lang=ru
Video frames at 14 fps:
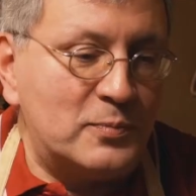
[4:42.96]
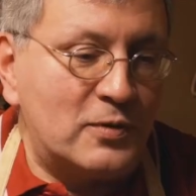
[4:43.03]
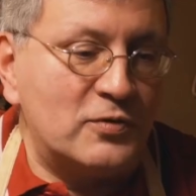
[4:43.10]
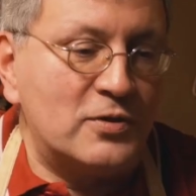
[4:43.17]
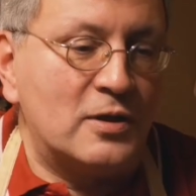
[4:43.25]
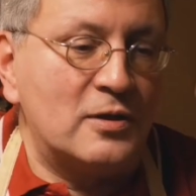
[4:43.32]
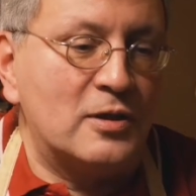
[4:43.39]

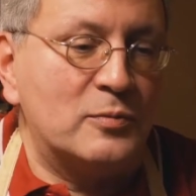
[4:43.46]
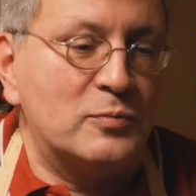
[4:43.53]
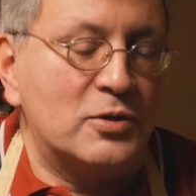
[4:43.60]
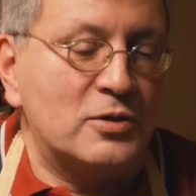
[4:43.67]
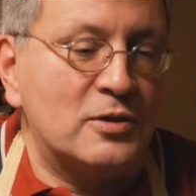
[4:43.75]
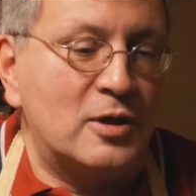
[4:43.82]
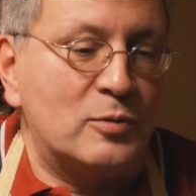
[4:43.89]
Профессионал
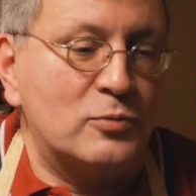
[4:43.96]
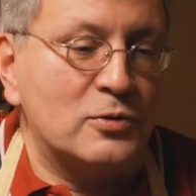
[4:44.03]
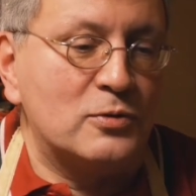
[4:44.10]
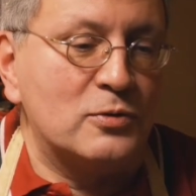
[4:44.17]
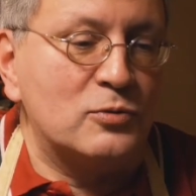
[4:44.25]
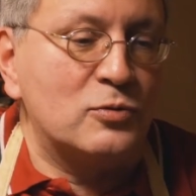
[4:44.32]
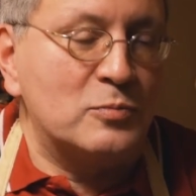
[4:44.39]
обычно
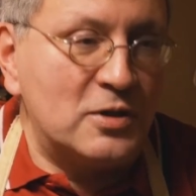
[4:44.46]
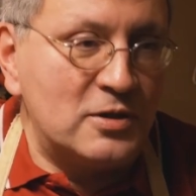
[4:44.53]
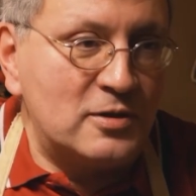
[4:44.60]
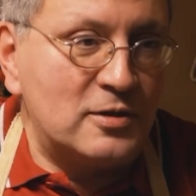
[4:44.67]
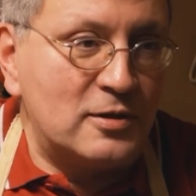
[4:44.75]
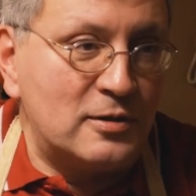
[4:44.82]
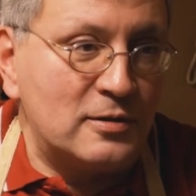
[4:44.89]
работает у
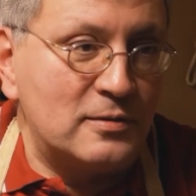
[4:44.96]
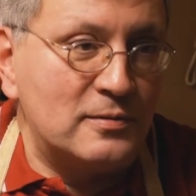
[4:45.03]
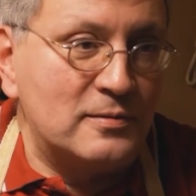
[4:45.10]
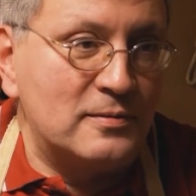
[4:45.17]
мастера.